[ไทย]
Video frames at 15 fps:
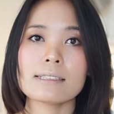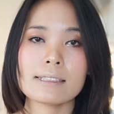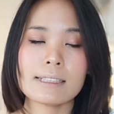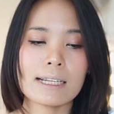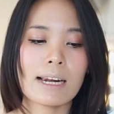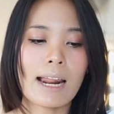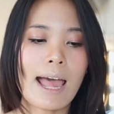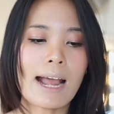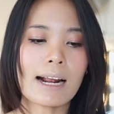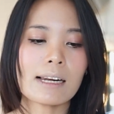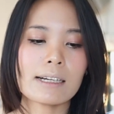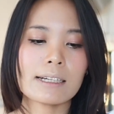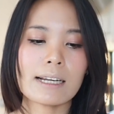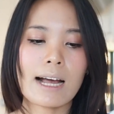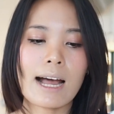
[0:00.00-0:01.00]
สีแรกเล
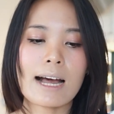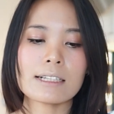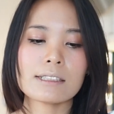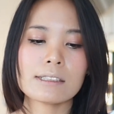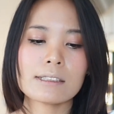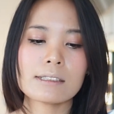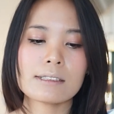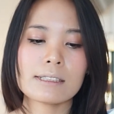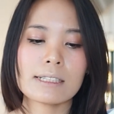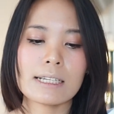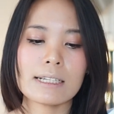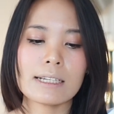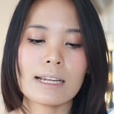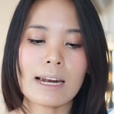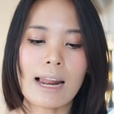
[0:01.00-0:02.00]
ยนะคะ ชื่อสี
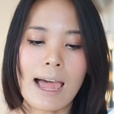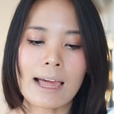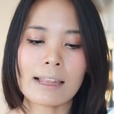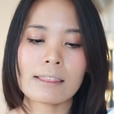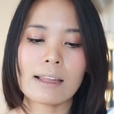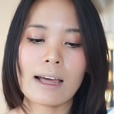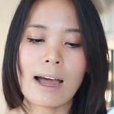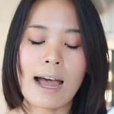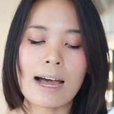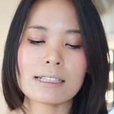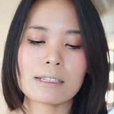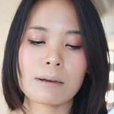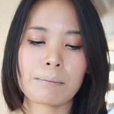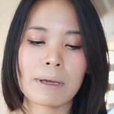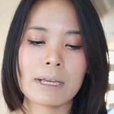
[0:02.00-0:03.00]
ดีแลนด์นะคะ
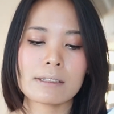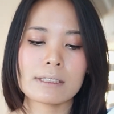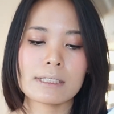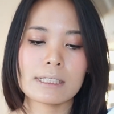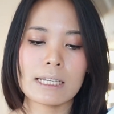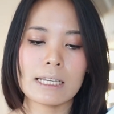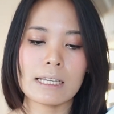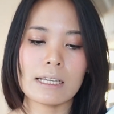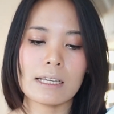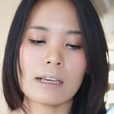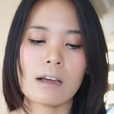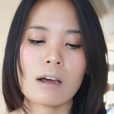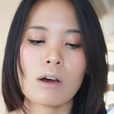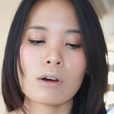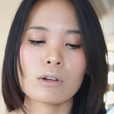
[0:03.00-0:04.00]
จะเป็นสี
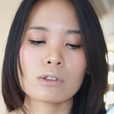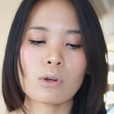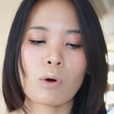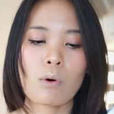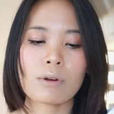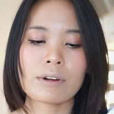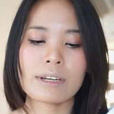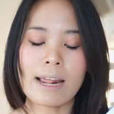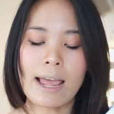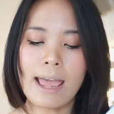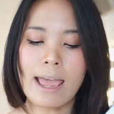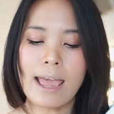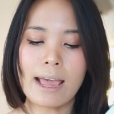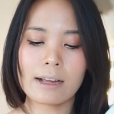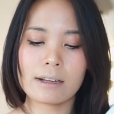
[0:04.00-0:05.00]
โทนแด
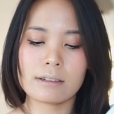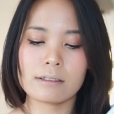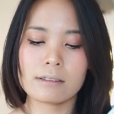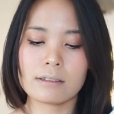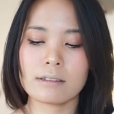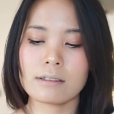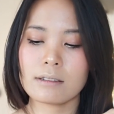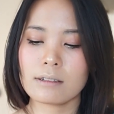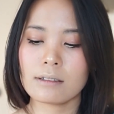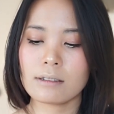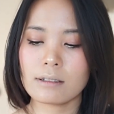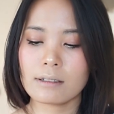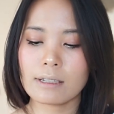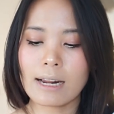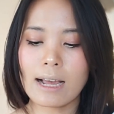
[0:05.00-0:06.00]
ง
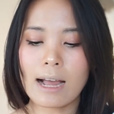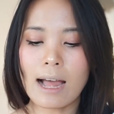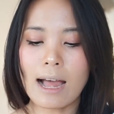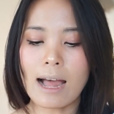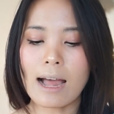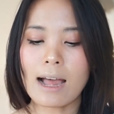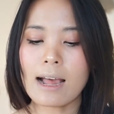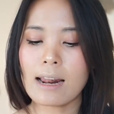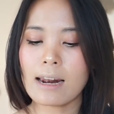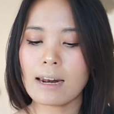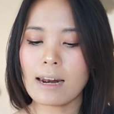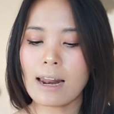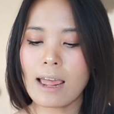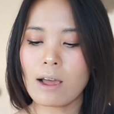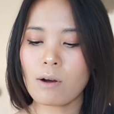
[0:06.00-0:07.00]
นะคะ
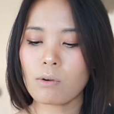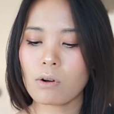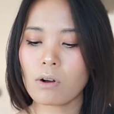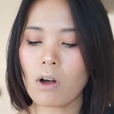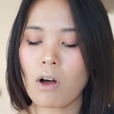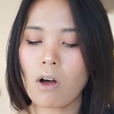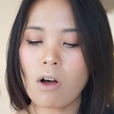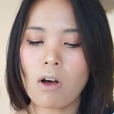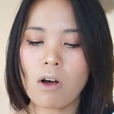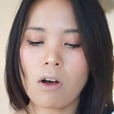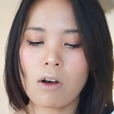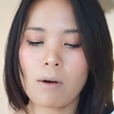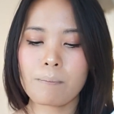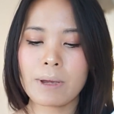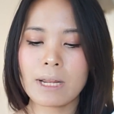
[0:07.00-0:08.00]
แล้วก็
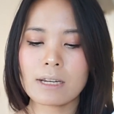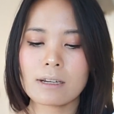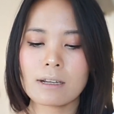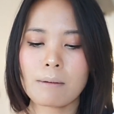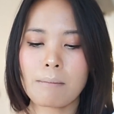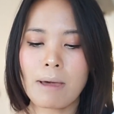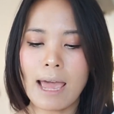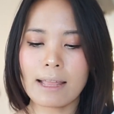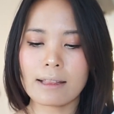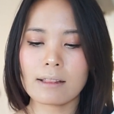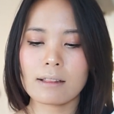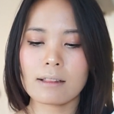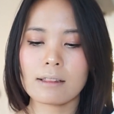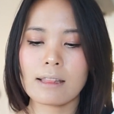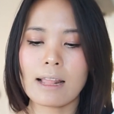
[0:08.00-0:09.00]
เป็นเนื้อแมท
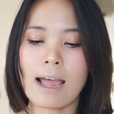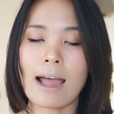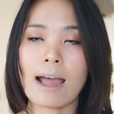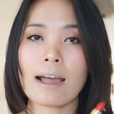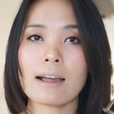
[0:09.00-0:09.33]
นะ